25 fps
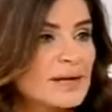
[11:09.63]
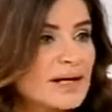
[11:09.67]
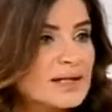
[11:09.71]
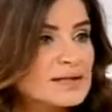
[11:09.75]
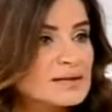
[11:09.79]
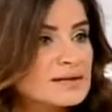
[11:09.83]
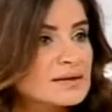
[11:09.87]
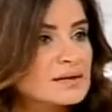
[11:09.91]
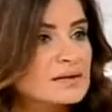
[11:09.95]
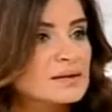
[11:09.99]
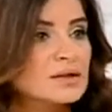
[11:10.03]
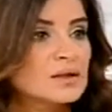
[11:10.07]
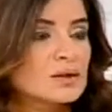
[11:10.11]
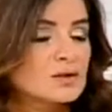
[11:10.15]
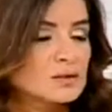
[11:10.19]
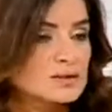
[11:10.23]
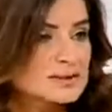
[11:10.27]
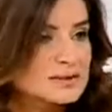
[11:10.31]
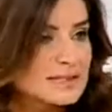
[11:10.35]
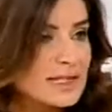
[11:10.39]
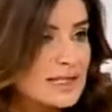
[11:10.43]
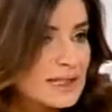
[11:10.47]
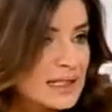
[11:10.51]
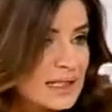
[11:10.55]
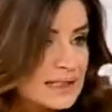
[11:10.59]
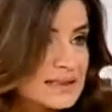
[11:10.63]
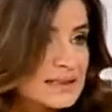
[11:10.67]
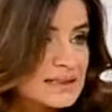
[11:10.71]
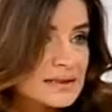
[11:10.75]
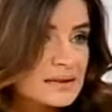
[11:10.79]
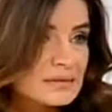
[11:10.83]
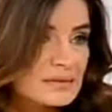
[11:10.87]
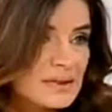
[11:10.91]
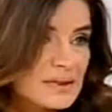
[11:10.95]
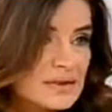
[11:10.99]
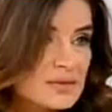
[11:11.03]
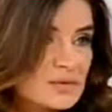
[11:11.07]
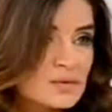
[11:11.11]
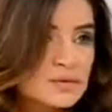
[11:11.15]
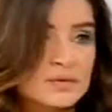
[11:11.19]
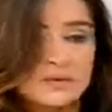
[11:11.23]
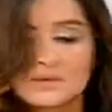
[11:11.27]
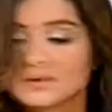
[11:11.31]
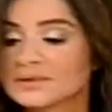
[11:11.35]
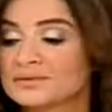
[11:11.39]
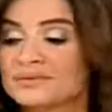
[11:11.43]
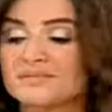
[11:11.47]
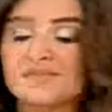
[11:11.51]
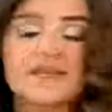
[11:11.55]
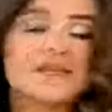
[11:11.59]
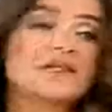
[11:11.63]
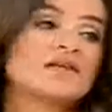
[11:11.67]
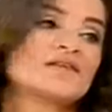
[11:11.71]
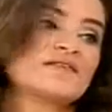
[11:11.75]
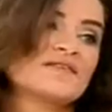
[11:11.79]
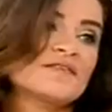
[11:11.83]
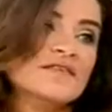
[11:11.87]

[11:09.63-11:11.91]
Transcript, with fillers: براكتيكال وسعرها كثير مدروس وفيري